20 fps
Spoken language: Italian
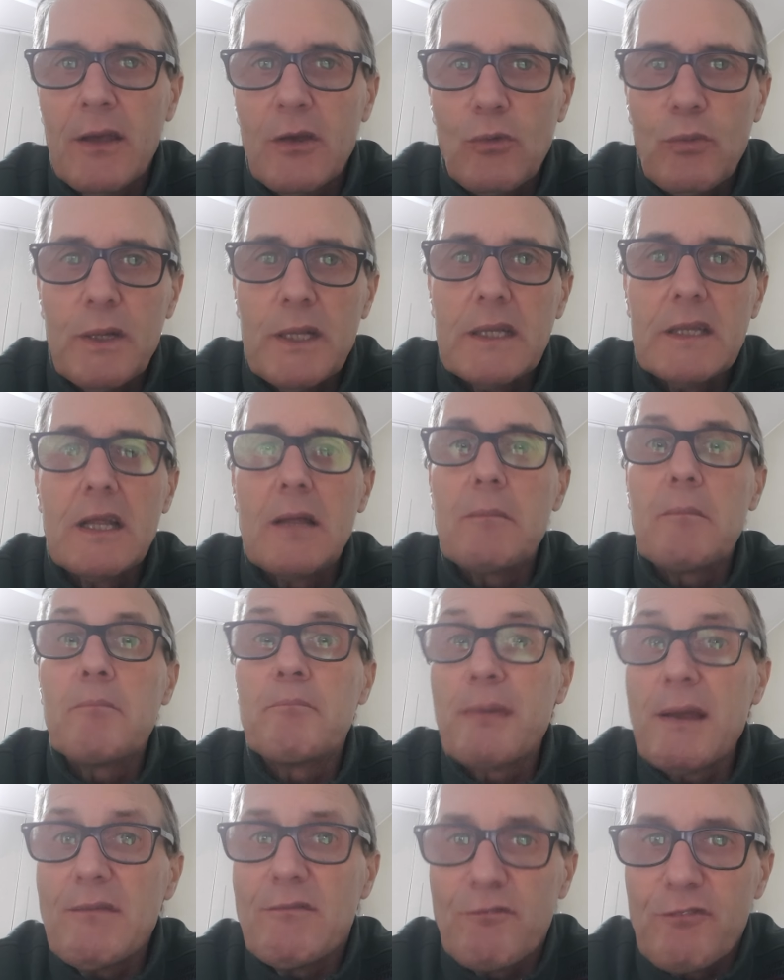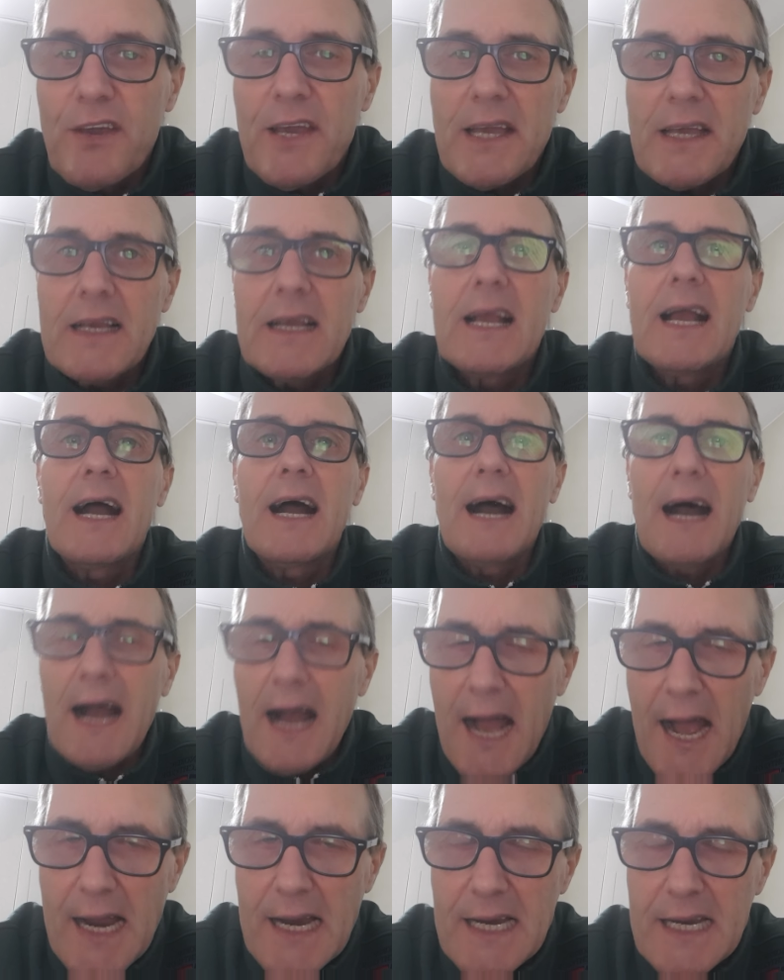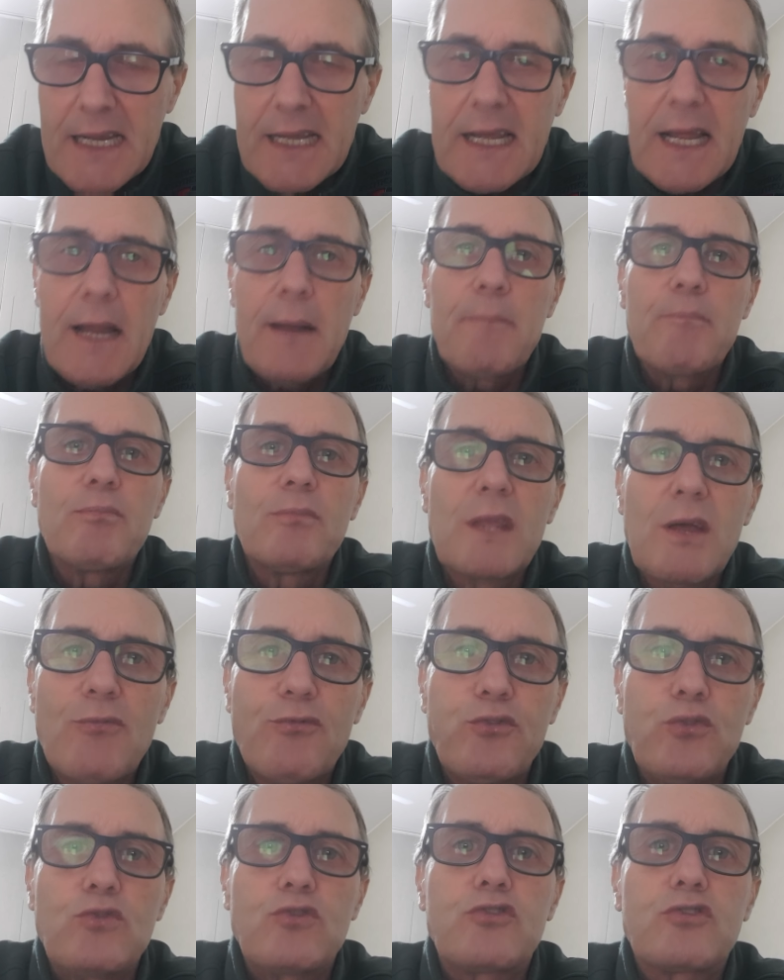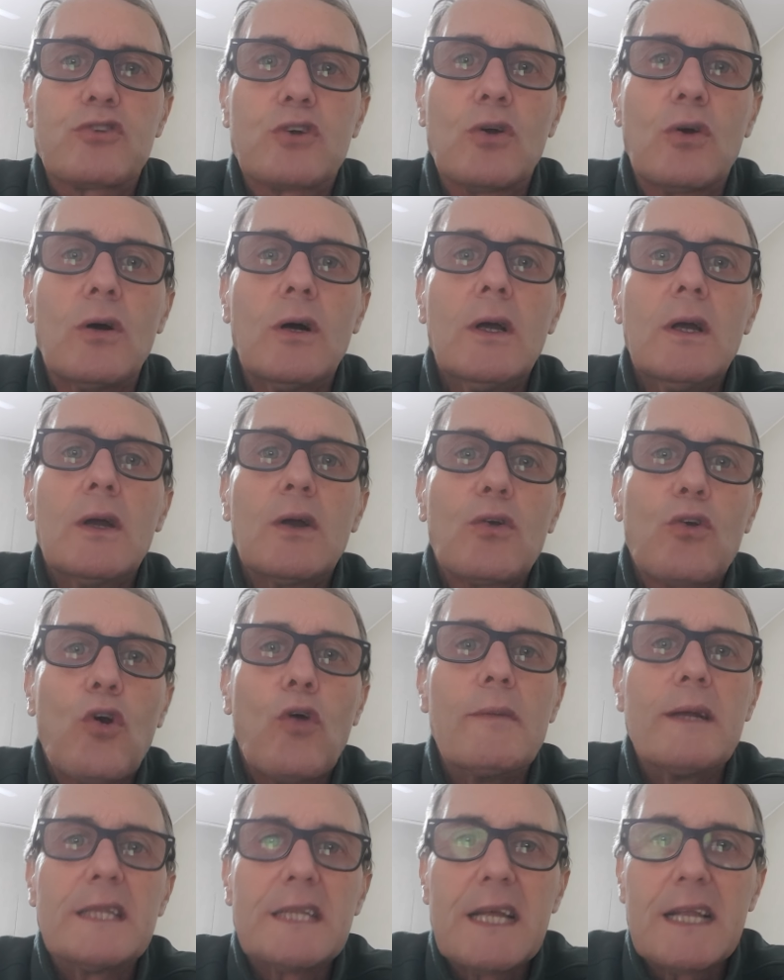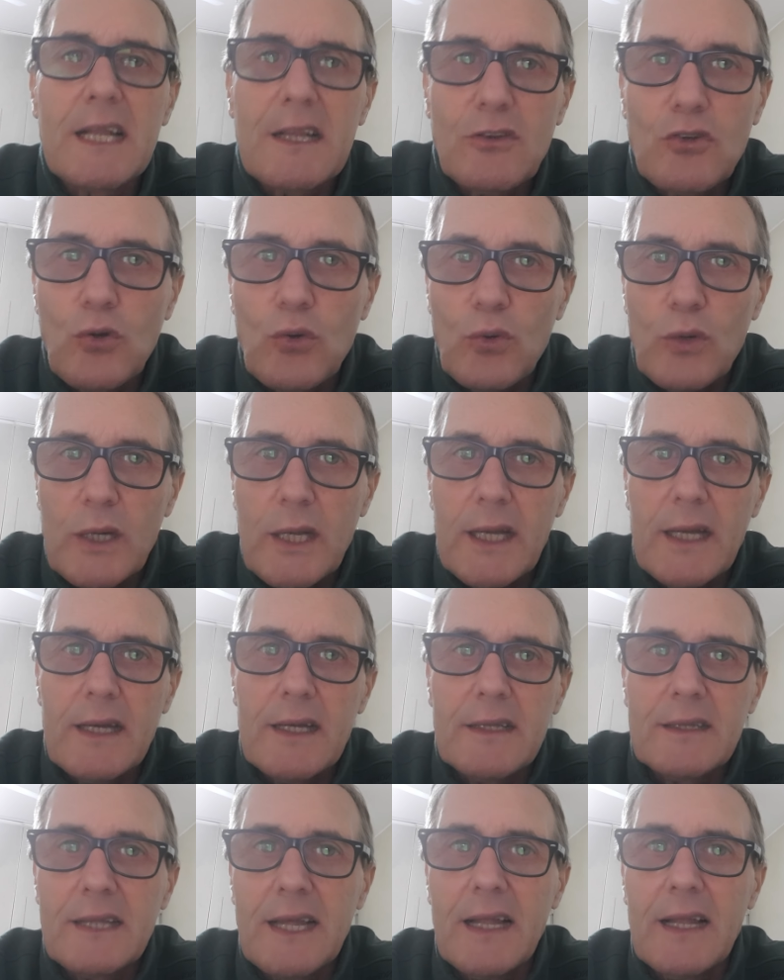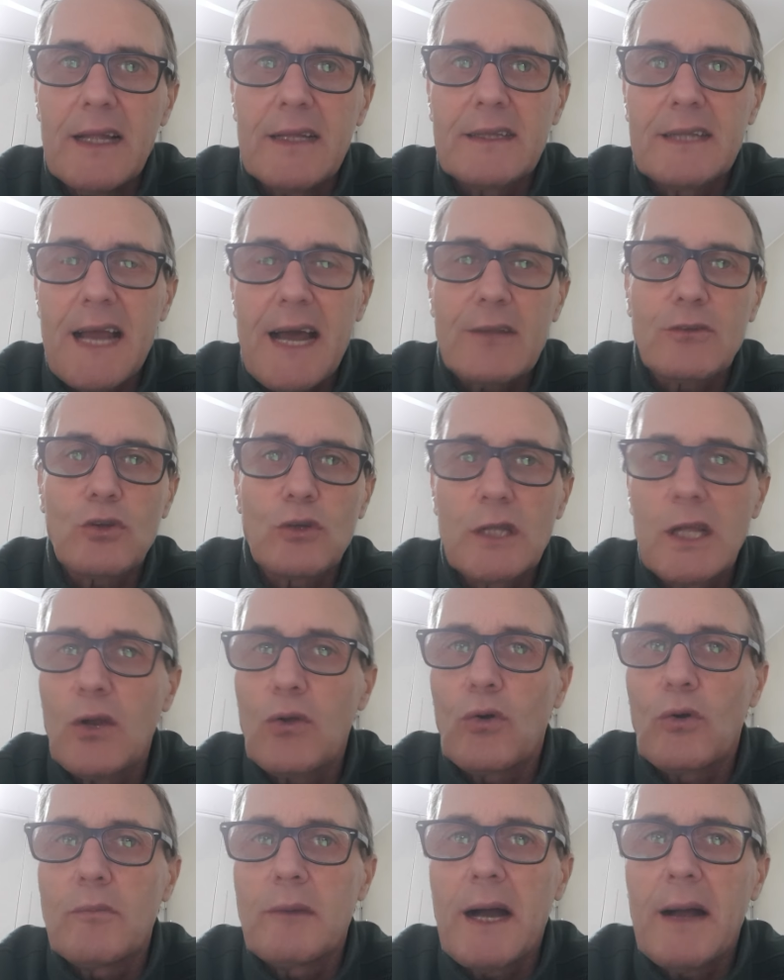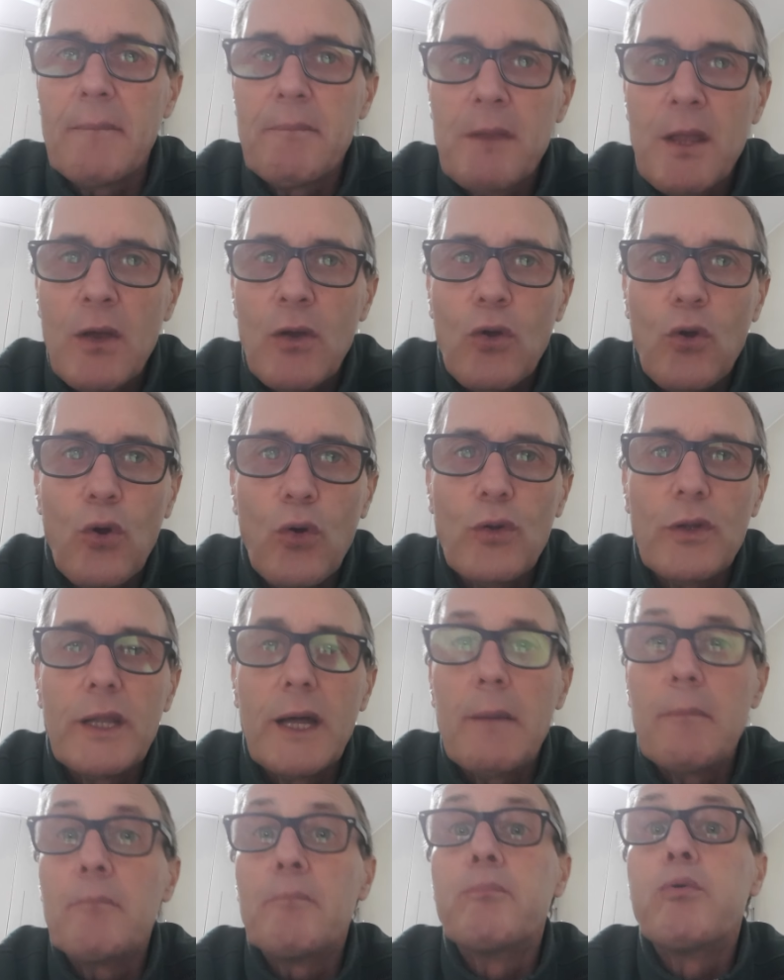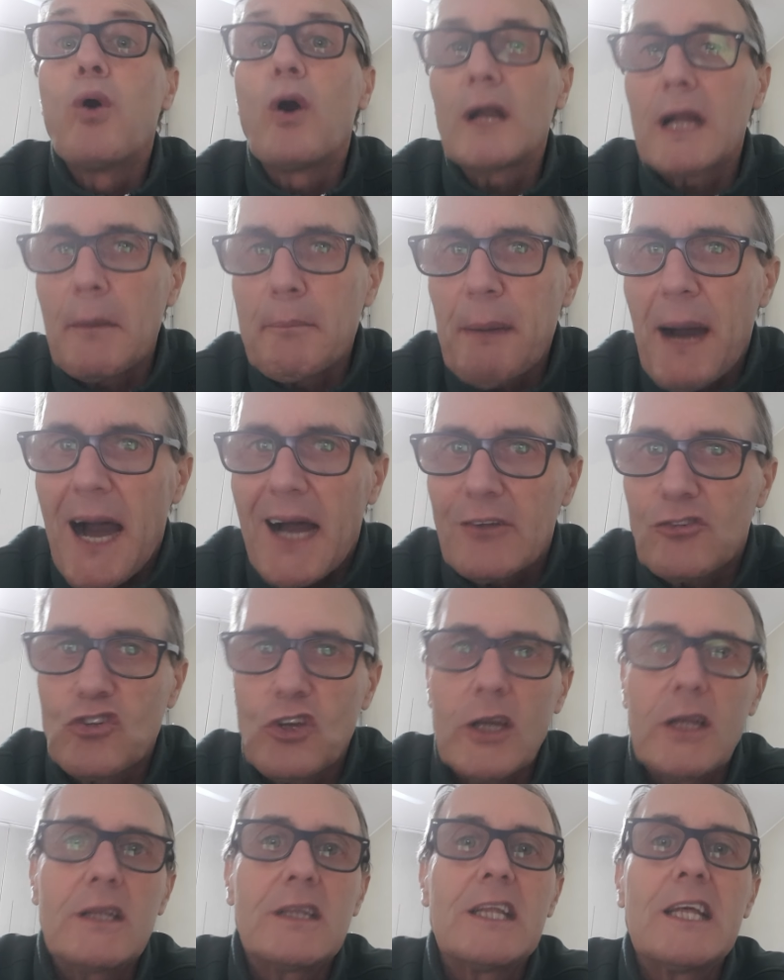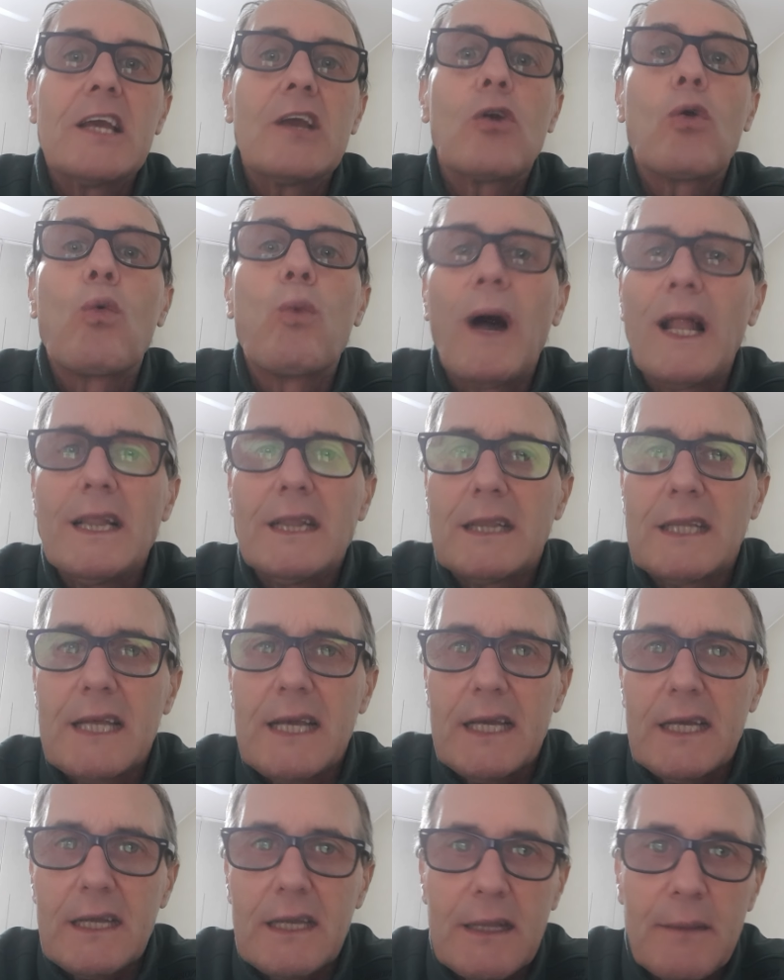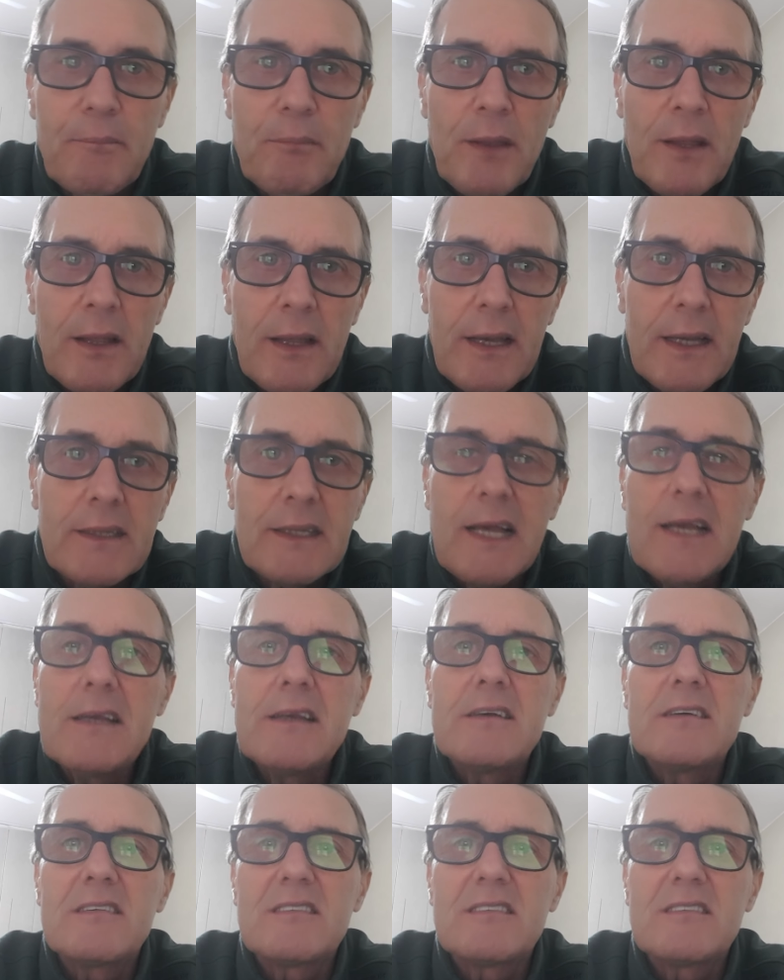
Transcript: Quindi benvenga anche De Fusco come direttore del Teatro di Roma con buona pace di Gualtieri e dei